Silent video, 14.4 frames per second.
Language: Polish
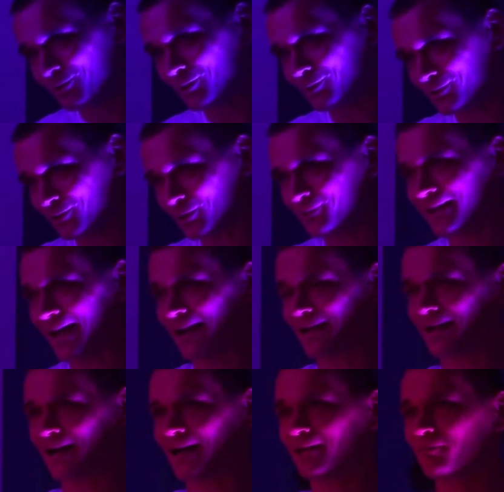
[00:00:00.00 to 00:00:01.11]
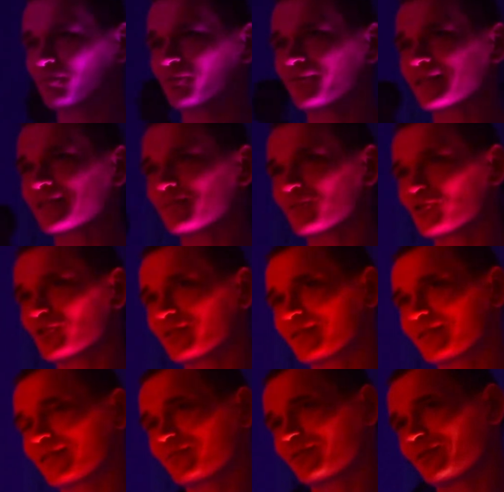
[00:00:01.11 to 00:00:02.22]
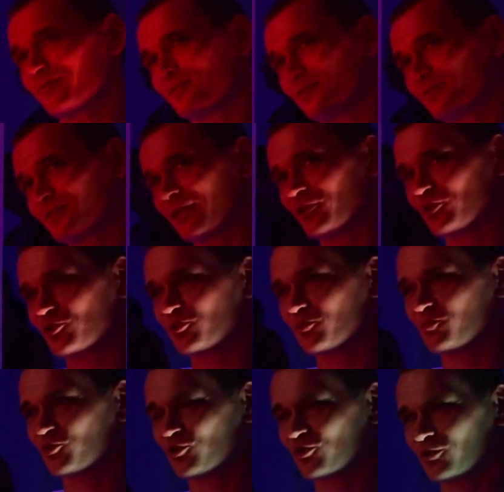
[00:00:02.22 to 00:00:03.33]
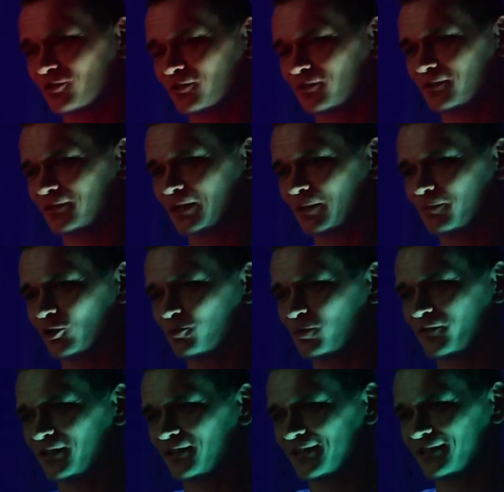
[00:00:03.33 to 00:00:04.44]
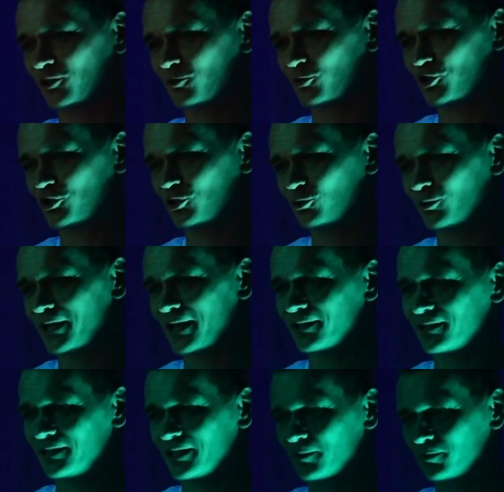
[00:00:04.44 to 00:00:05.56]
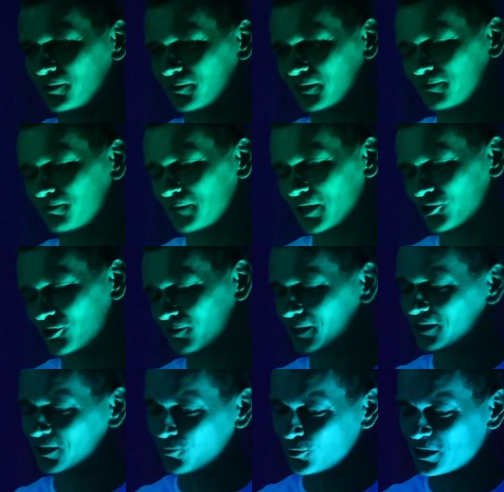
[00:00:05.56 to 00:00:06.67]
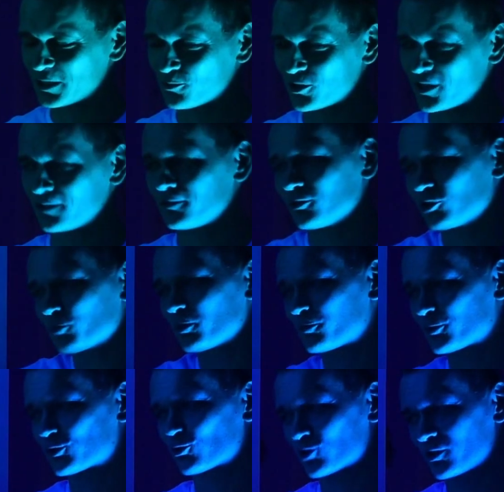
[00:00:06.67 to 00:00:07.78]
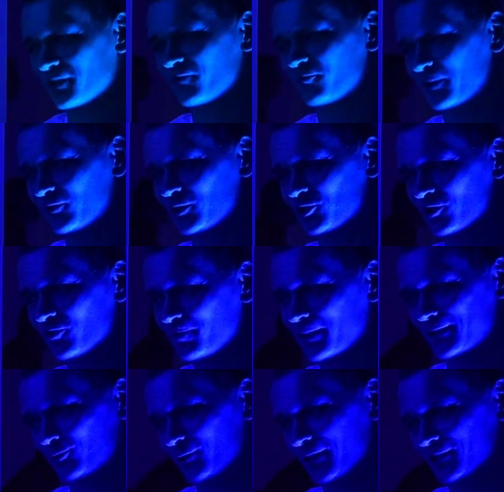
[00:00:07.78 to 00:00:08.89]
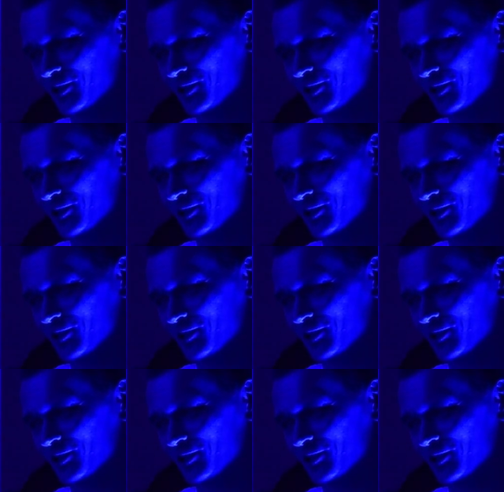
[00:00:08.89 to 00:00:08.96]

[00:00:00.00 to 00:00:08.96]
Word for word: To, to tak, ale powiedzmy, że to, to też przy jakby odpowiedniej znajomości drukarki, jakby jak się ma swój sprzęt, to po prostu człowiek w pewnym momencie wypracuje